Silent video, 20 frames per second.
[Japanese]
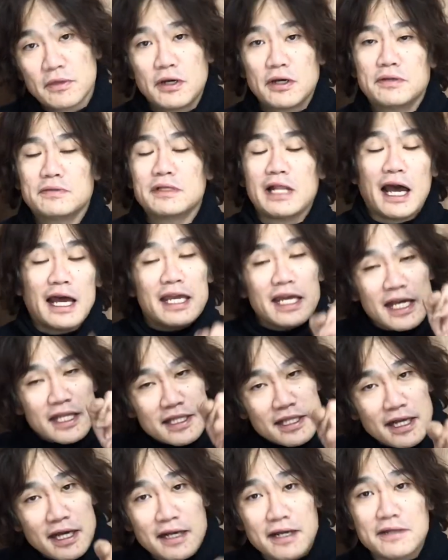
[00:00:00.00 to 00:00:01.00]
に悩ん
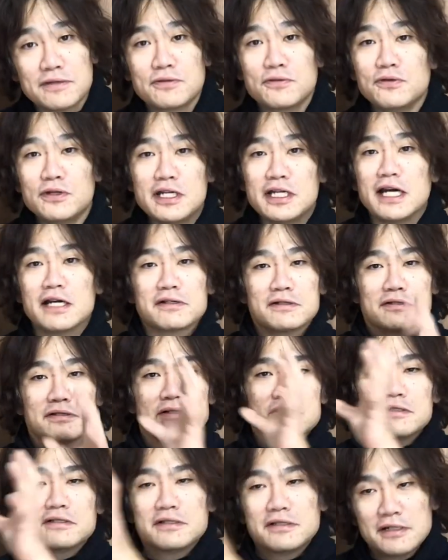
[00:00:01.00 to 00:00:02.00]
だらとにかく
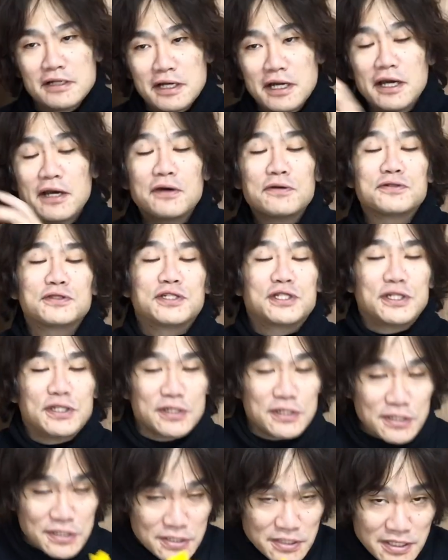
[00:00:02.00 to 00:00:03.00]
普
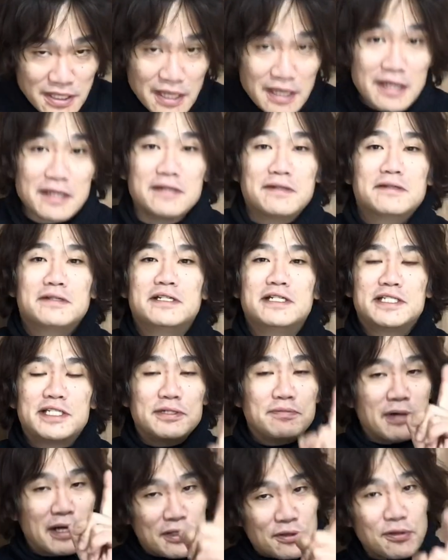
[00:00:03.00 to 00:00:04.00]
通で1
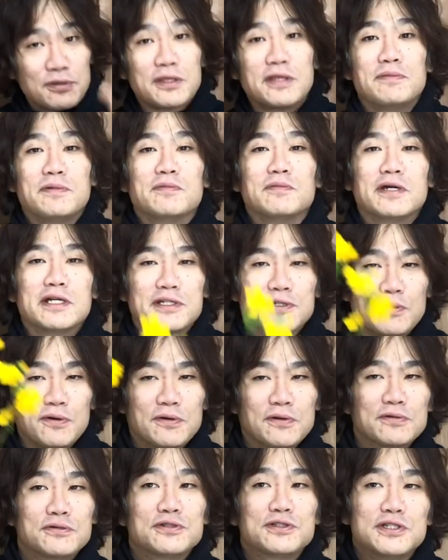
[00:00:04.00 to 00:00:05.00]
枚取ってみましょう。
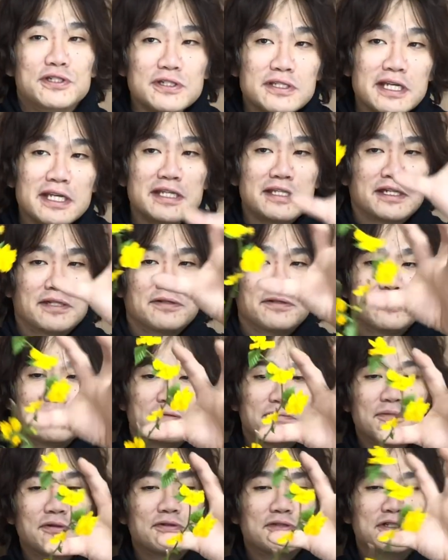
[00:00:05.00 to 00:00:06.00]
普通でいいんです。
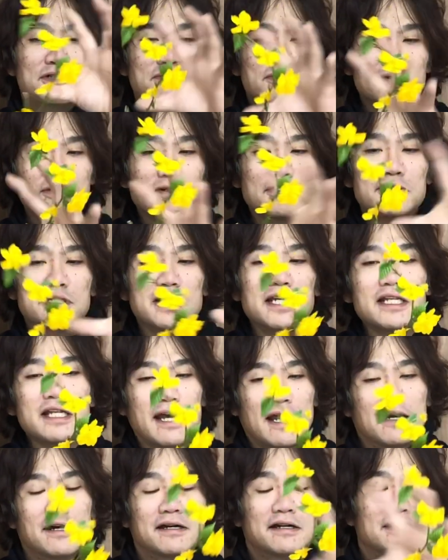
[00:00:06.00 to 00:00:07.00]
もう自分の好きな
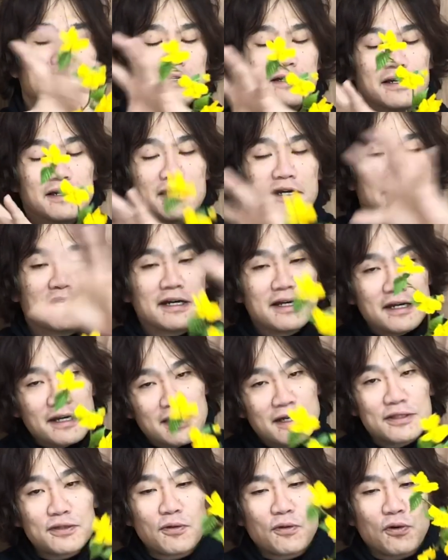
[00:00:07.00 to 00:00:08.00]

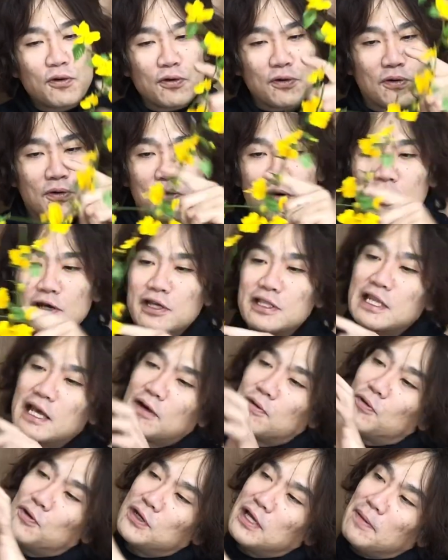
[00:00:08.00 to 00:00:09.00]
ところで
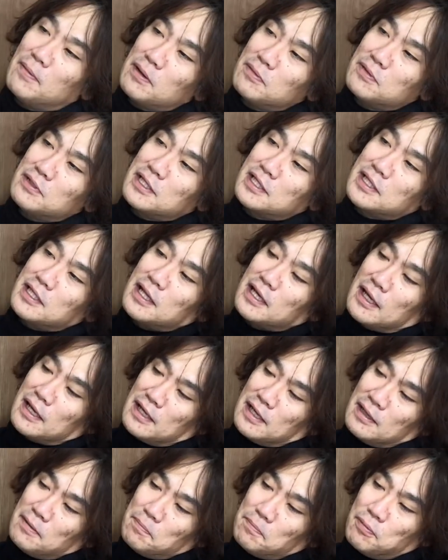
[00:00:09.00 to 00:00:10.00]
こう山吹って
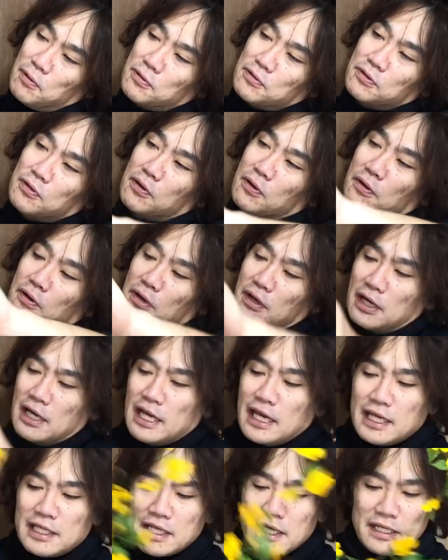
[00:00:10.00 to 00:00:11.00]
1本の
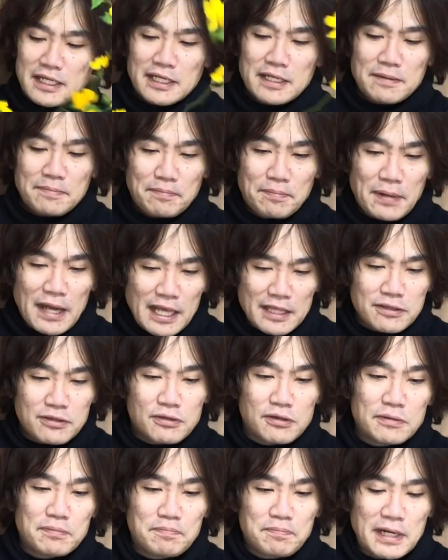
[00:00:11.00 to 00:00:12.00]
枝にバッと
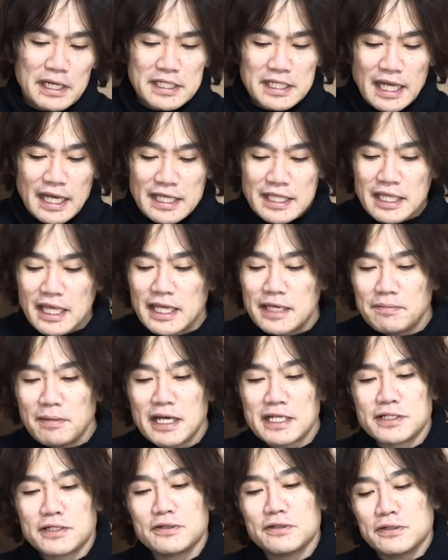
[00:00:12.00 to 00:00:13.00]
いっぱい咲いていま
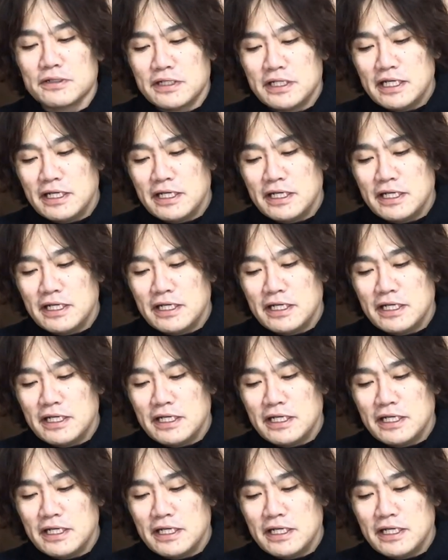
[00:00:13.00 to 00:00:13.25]
す